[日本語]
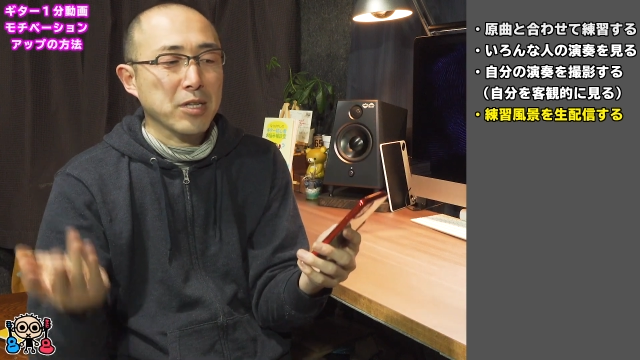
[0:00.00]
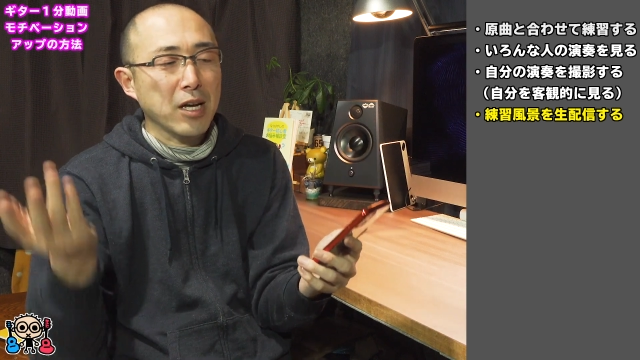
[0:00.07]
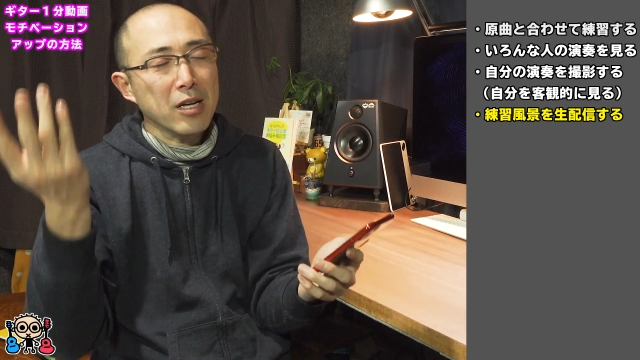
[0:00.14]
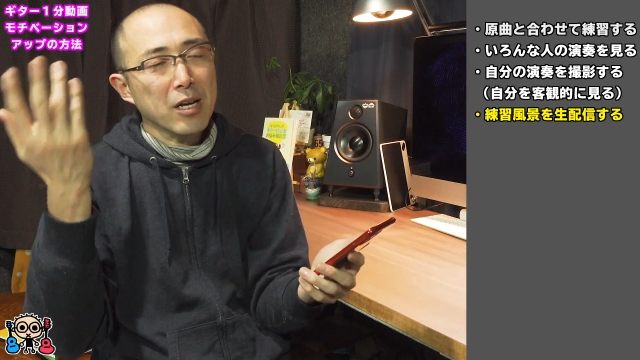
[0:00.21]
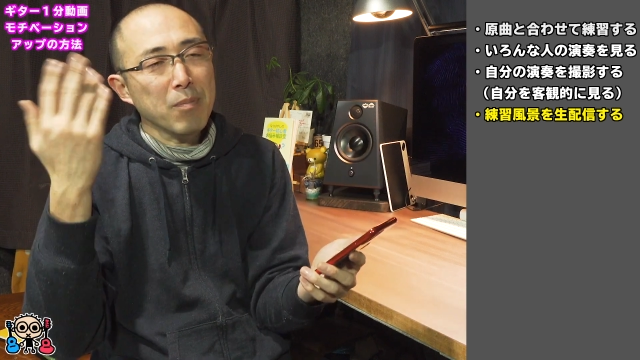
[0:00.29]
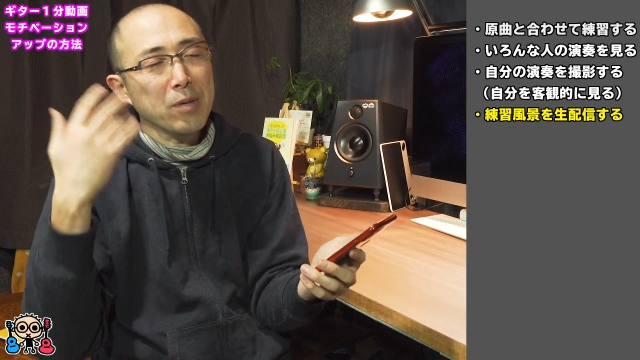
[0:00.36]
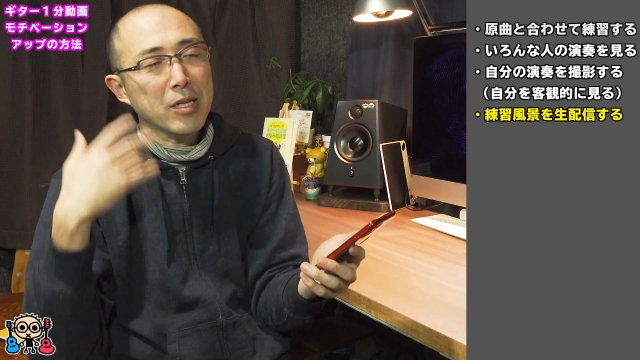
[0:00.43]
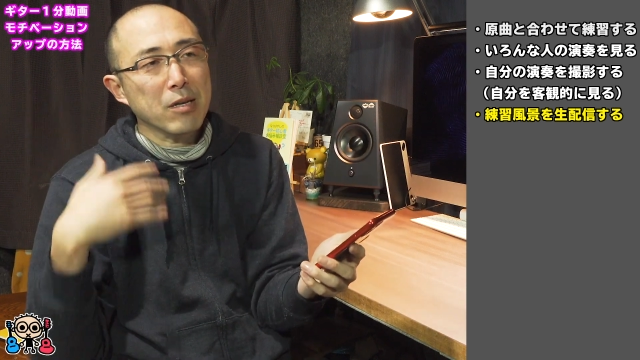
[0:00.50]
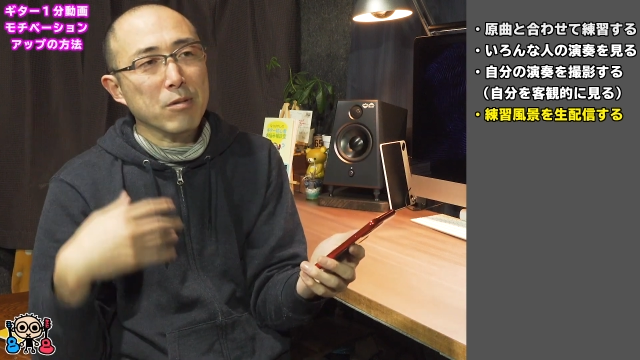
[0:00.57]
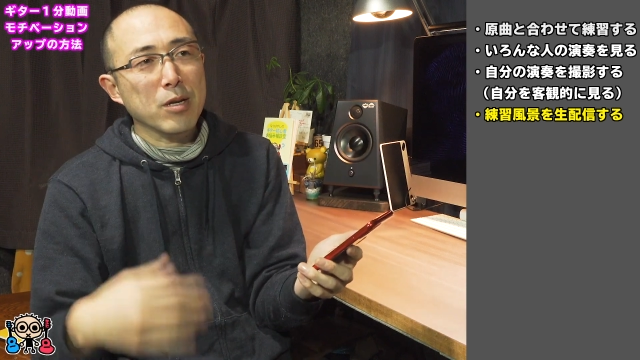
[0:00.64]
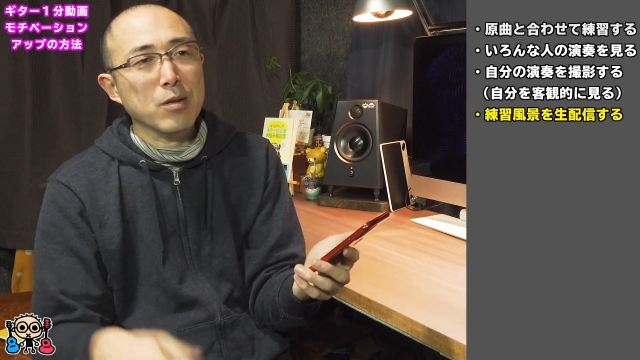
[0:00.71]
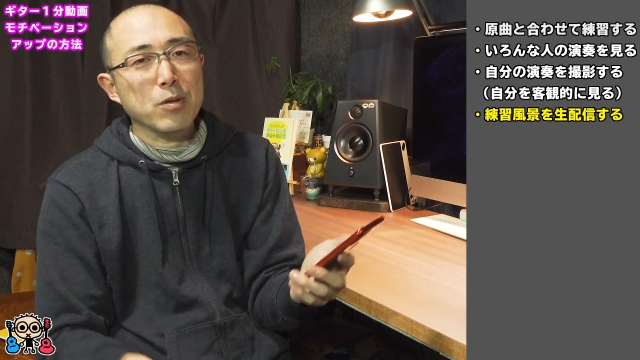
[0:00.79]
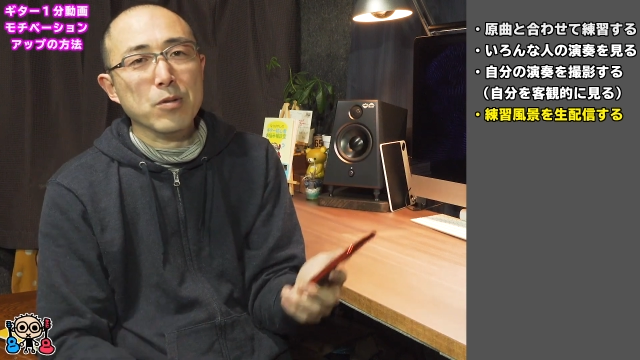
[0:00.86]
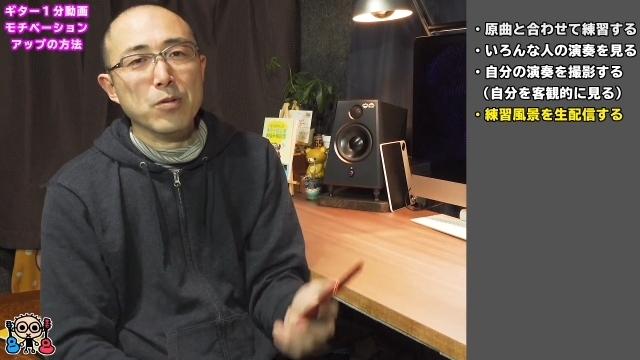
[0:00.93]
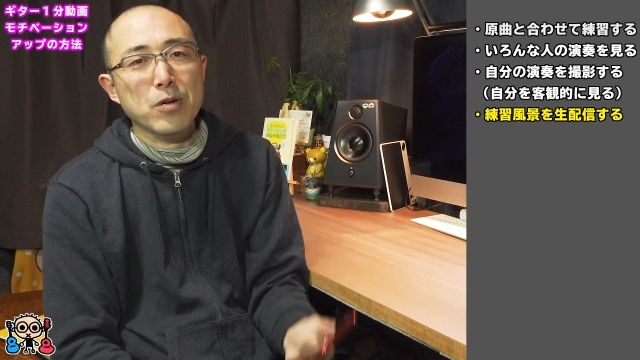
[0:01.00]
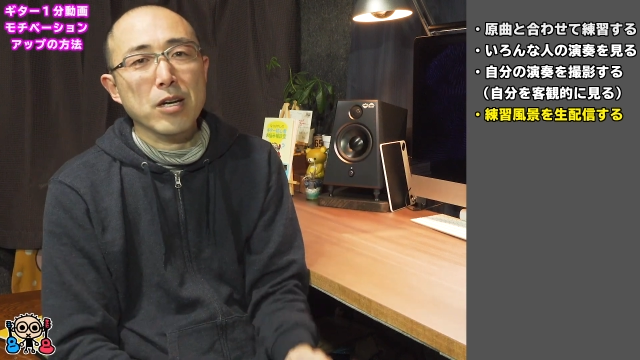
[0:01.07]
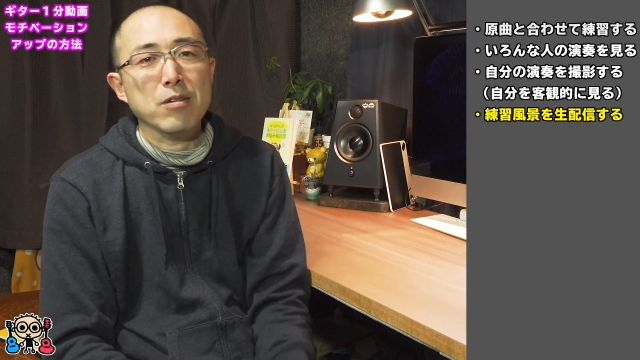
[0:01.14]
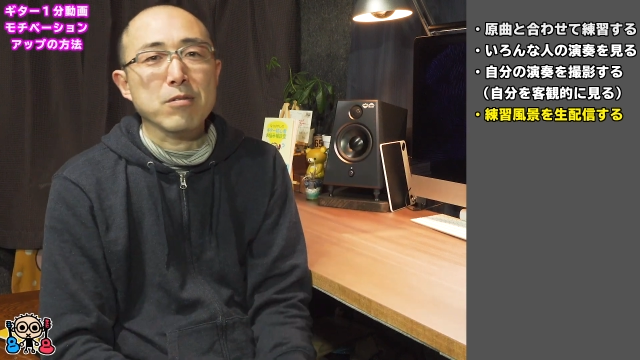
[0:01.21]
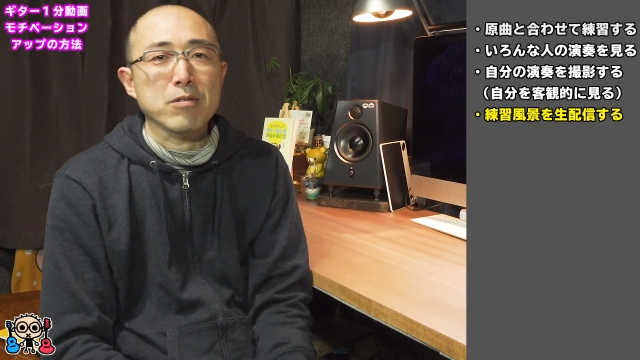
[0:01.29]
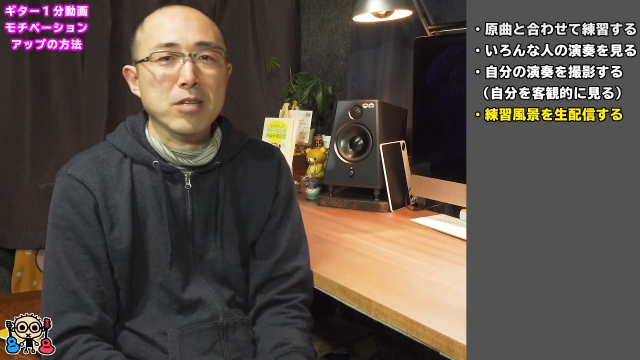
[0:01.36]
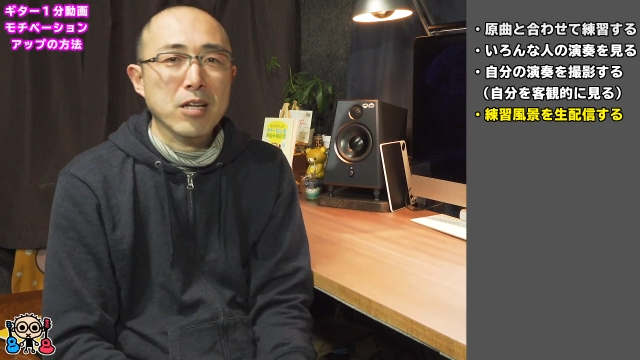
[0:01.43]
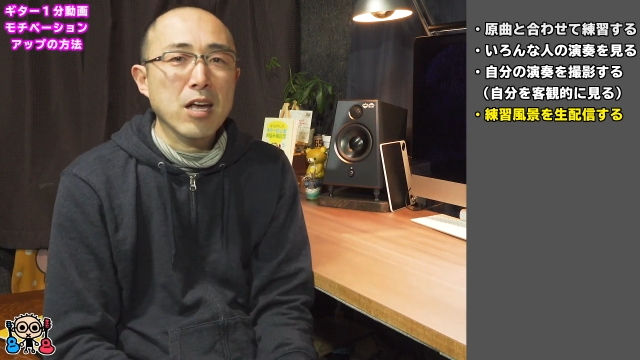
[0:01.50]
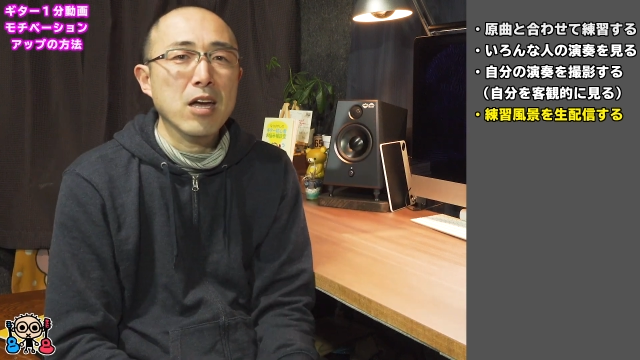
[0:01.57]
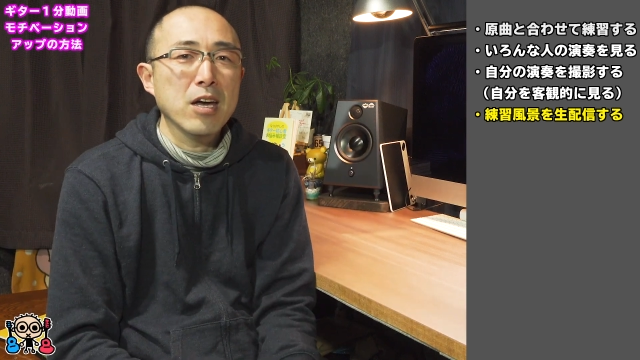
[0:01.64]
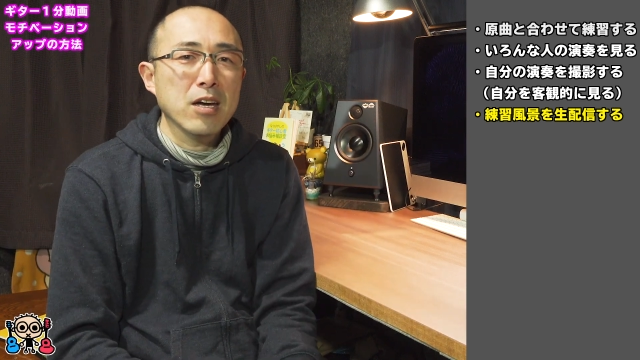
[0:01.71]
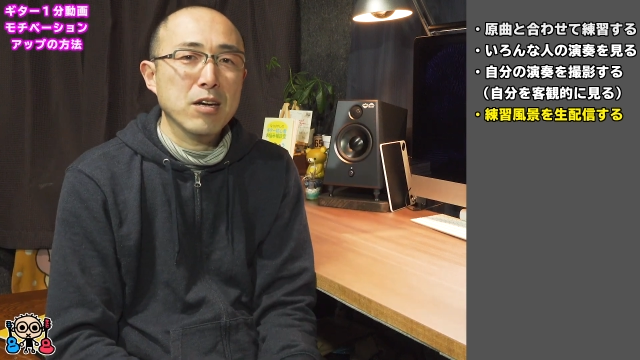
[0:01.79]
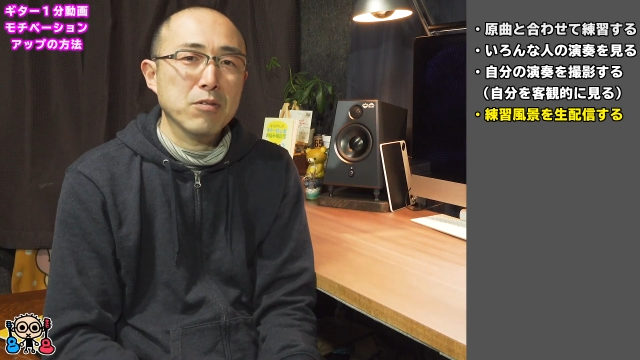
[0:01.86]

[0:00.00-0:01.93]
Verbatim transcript: 誰か見てくれる人がいるのでね